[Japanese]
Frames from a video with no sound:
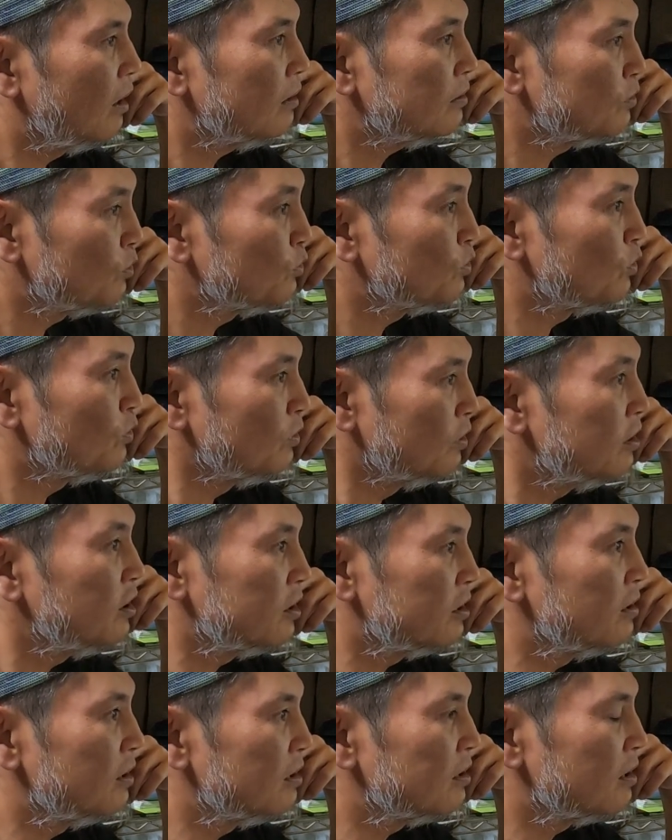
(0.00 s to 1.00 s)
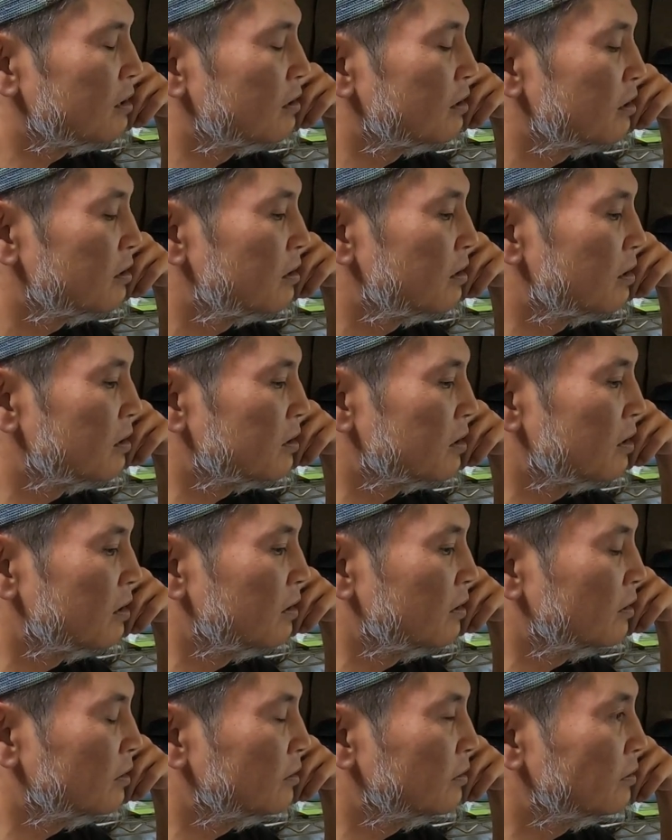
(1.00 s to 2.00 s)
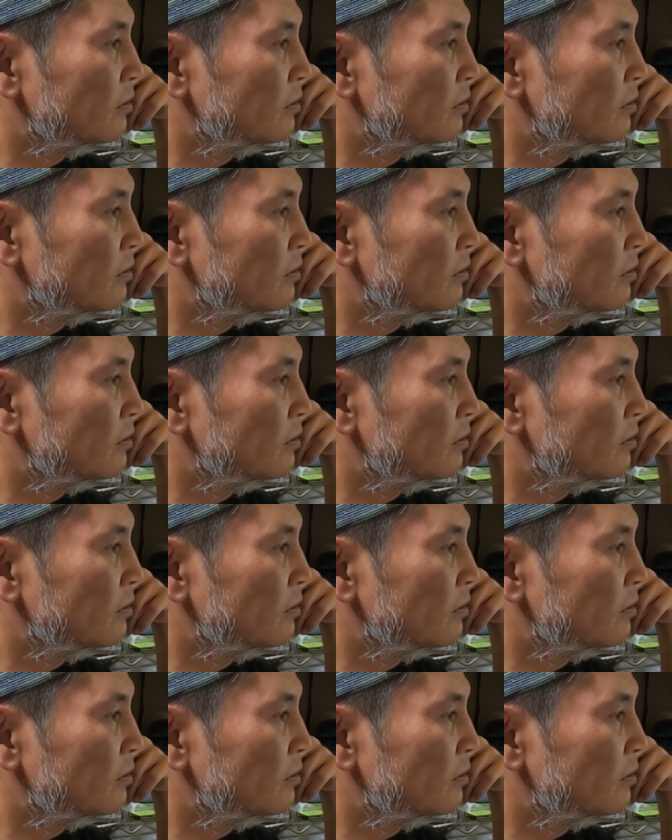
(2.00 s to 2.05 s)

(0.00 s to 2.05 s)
よ。あ、そうそう、リスナーさん、リスナーさん。